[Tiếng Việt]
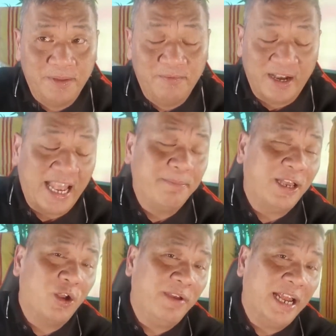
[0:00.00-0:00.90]
Và ngày hôm
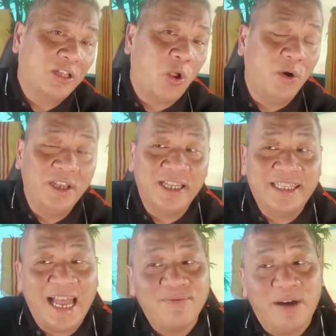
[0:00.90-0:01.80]
nay quý vị đã coi những cái
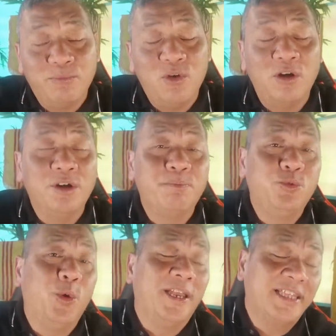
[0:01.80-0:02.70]
tác phẩm đó được
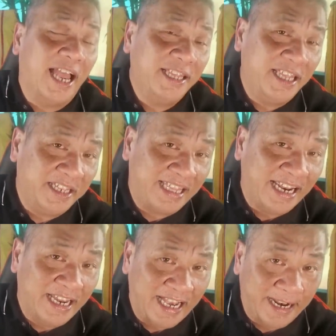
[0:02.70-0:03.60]
chuyển thể thì
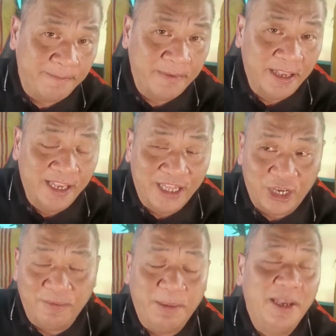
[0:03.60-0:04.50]
thành điện ảnh thì
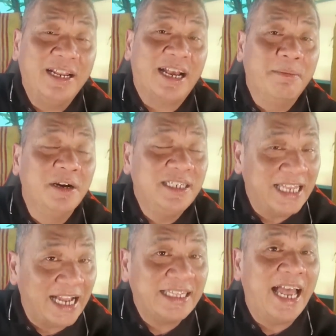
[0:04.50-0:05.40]
quý vị biết là cái mức
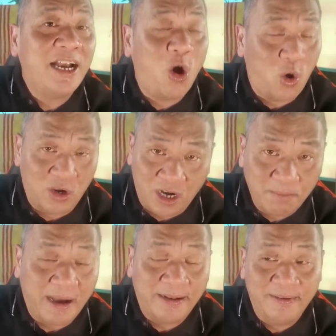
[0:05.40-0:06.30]
sáng tác họ
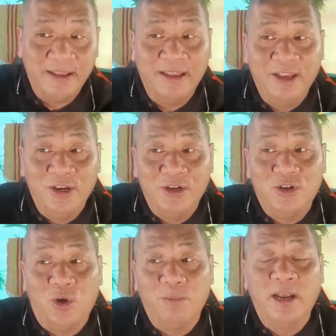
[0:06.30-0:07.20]
rất mạnh
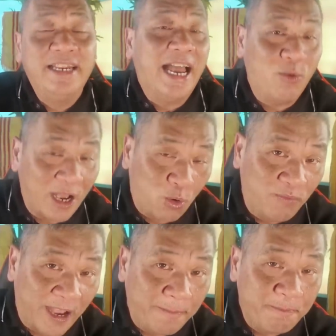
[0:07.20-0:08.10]
rồi bên Đài Loan cũng
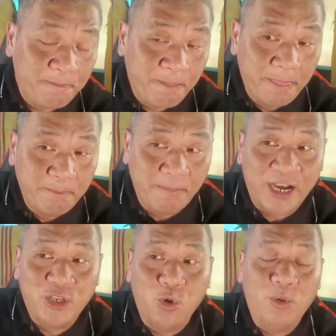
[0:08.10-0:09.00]
vậy
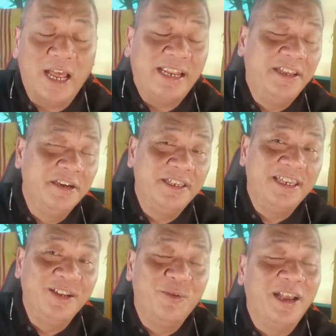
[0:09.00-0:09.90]
mặc dù là dưới
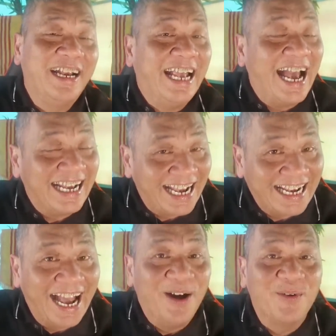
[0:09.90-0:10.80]
chính quyền khá khắc
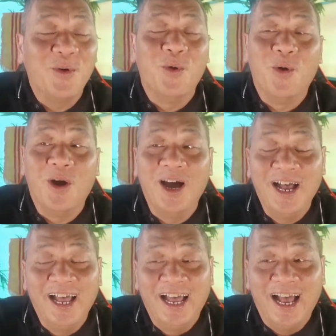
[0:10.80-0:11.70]
khao của
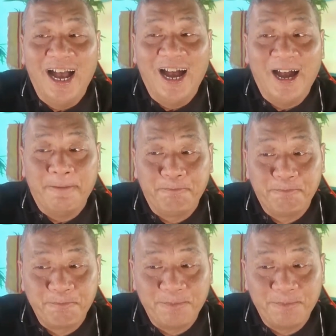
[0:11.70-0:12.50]
um,